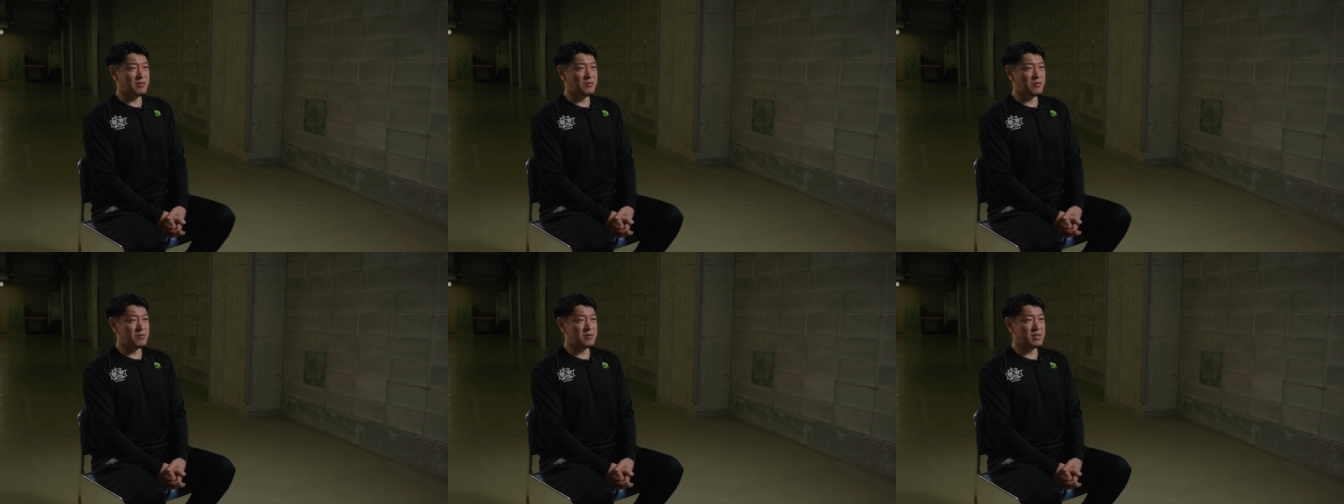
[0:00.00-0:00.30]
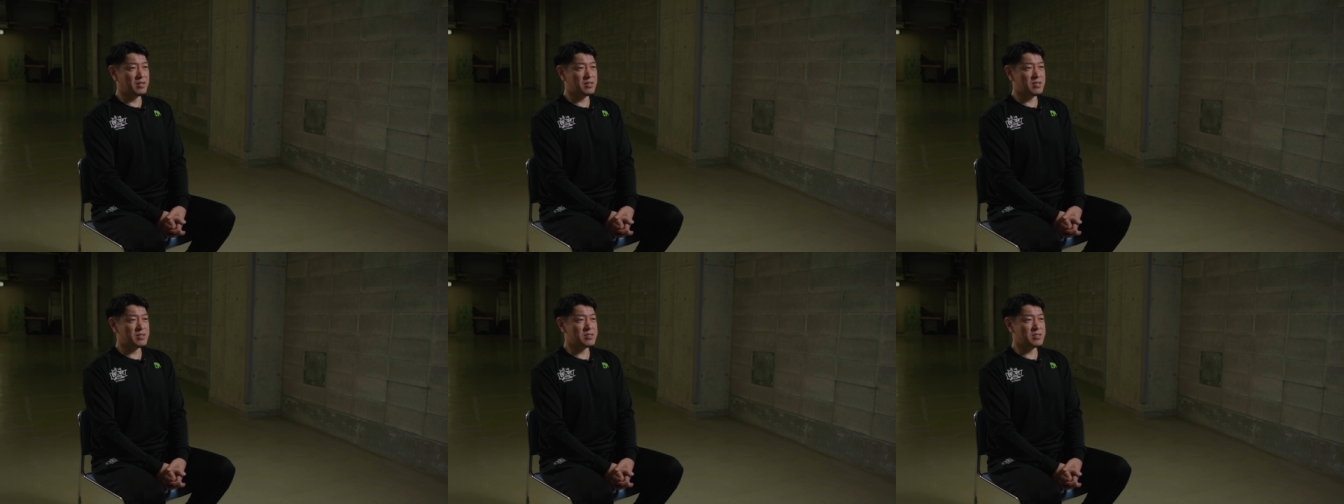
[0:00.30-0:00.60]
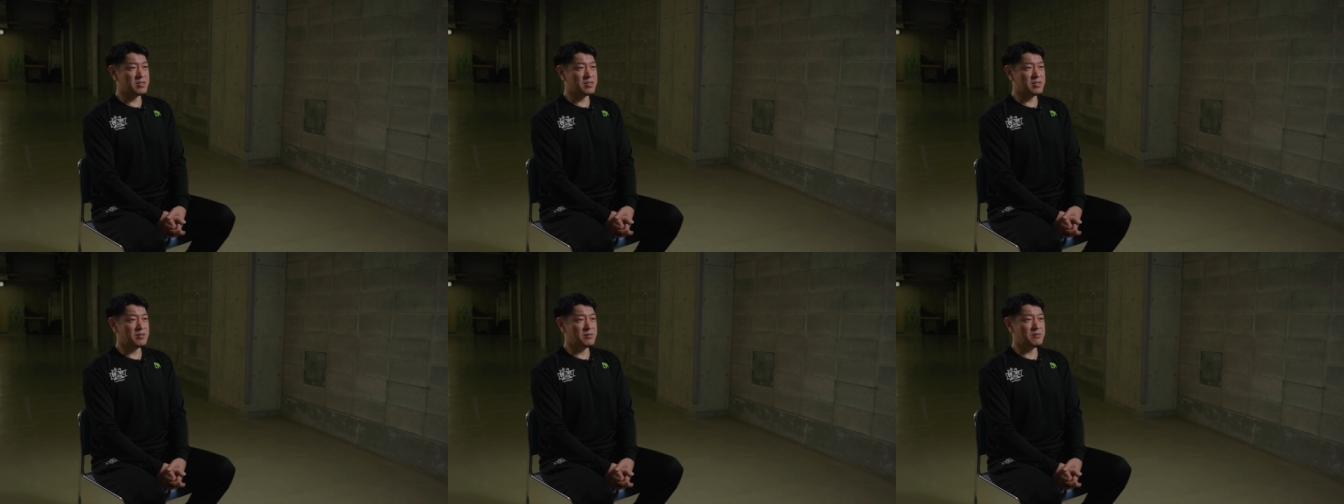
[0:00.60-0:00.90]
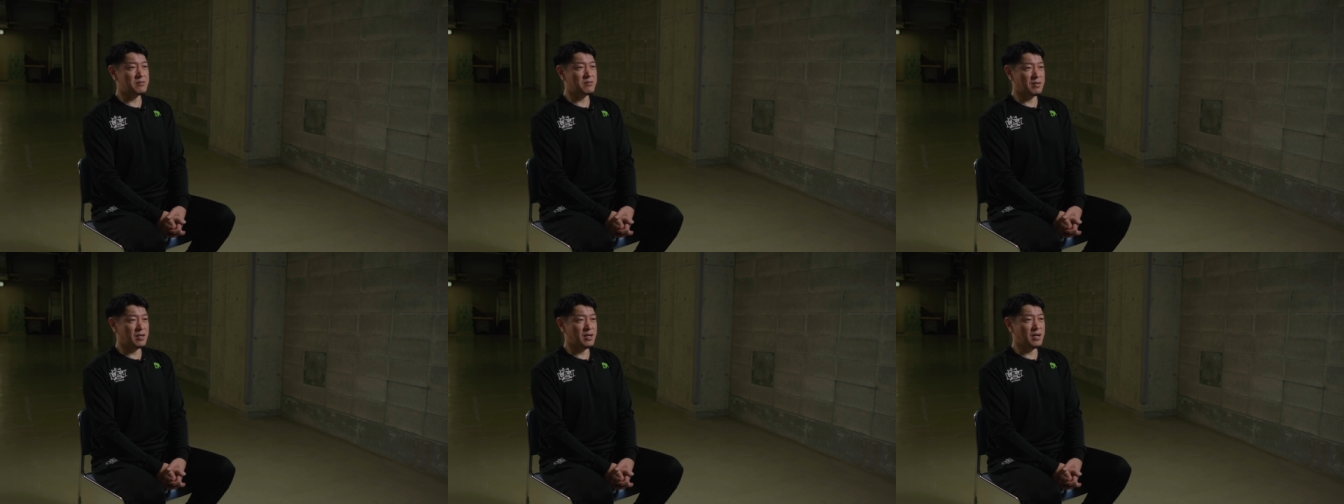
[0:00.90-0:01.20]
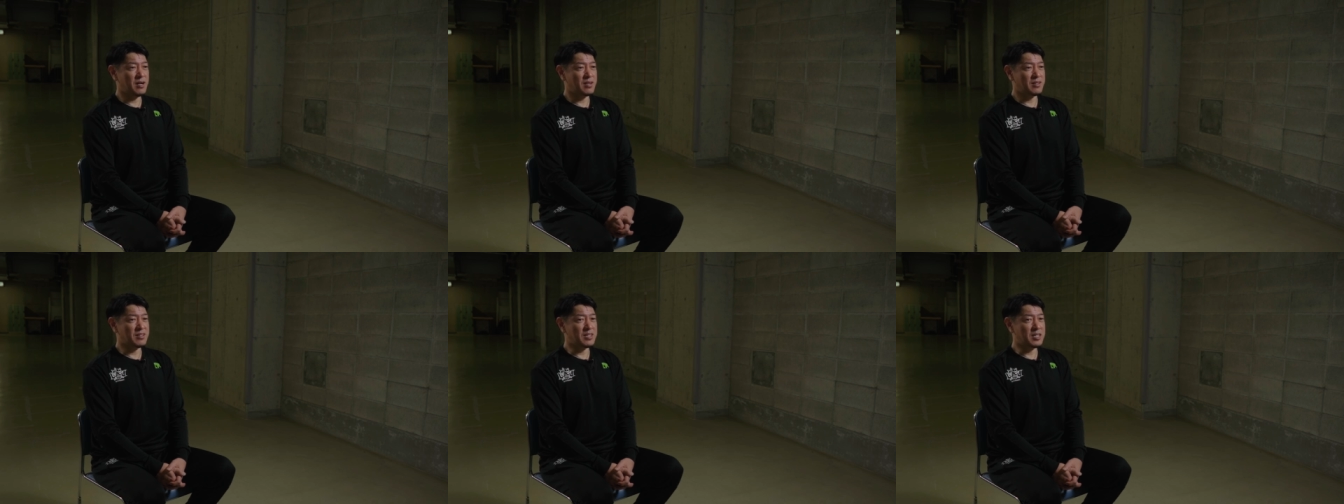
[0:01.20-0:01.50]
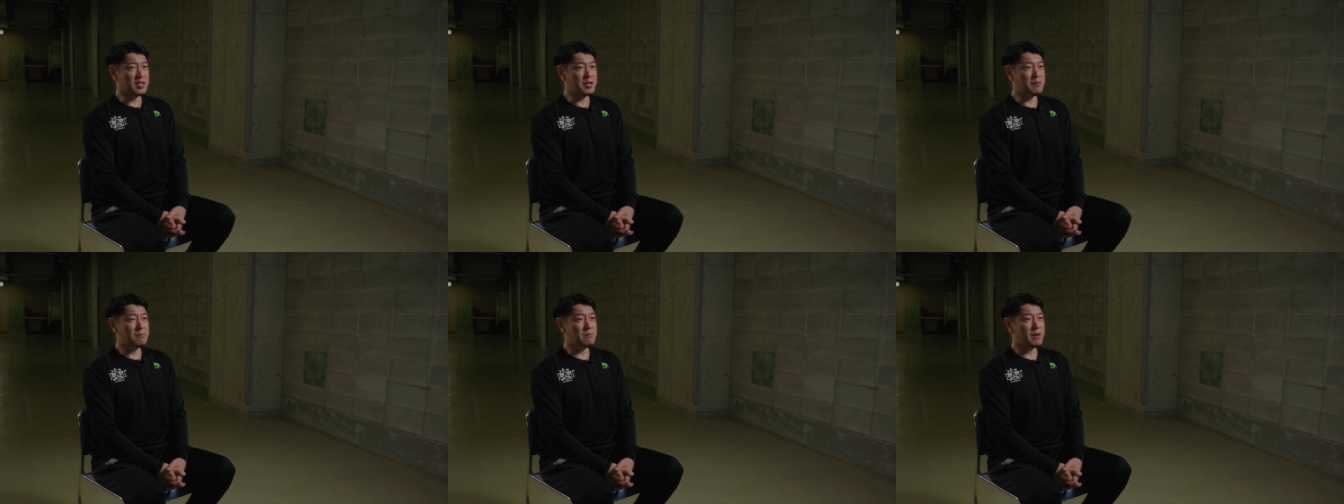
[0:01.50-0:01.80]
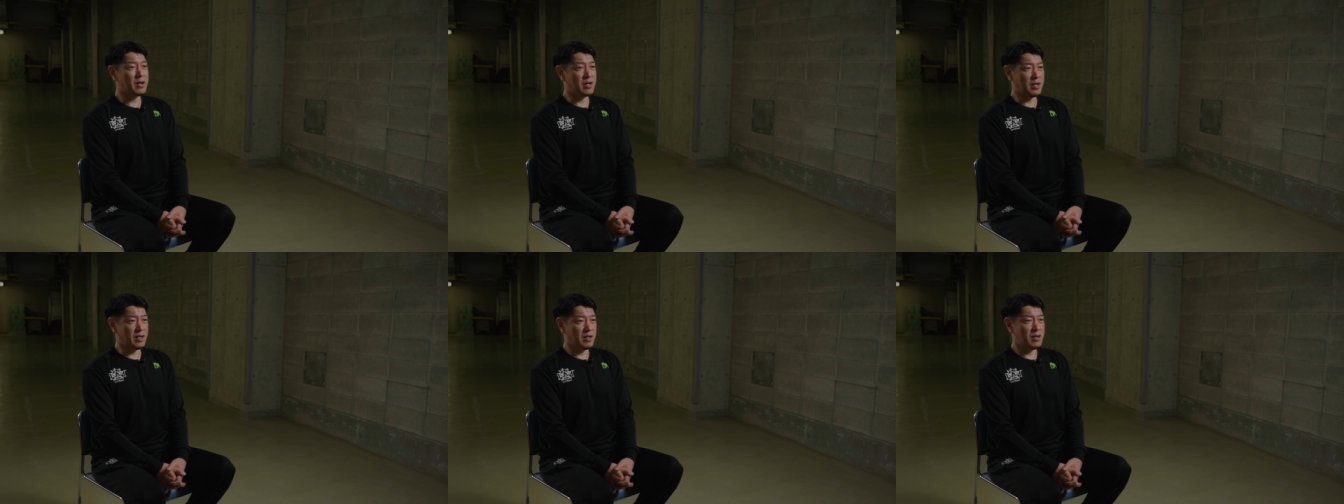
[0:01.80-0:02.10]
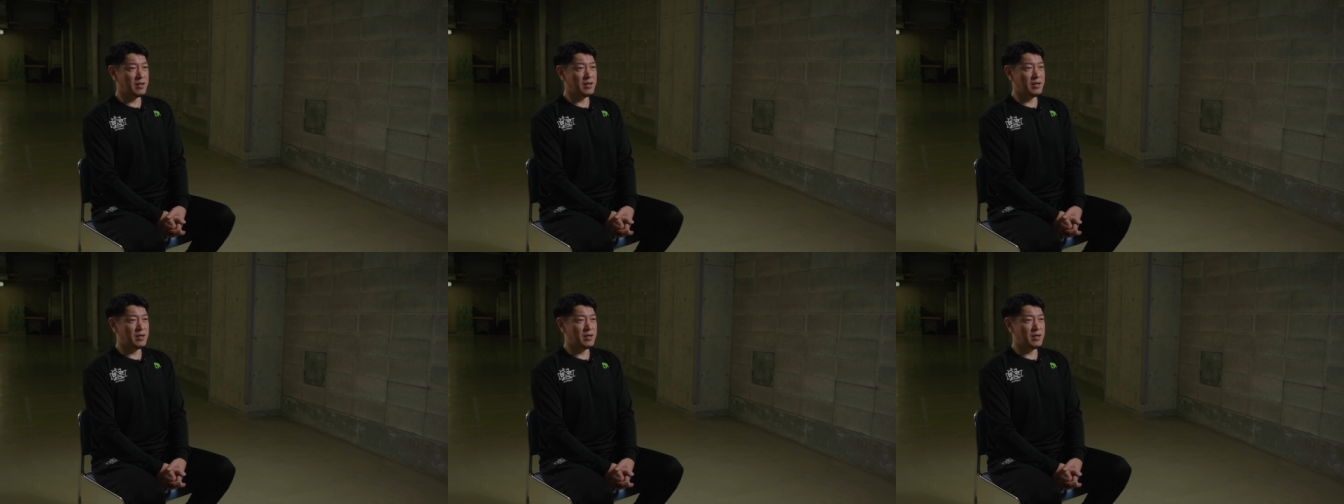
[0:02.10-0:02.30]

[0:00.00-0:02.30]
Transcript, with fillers: こういう形っていうのが2年前